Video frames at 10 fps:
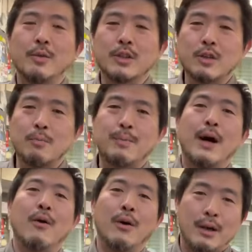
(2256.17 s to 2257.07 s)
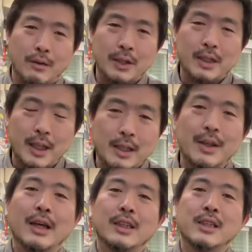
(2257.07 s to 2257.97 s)
もストッパーを置いてってい
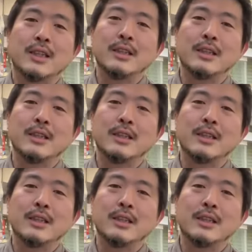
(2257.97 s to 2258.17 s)
う形で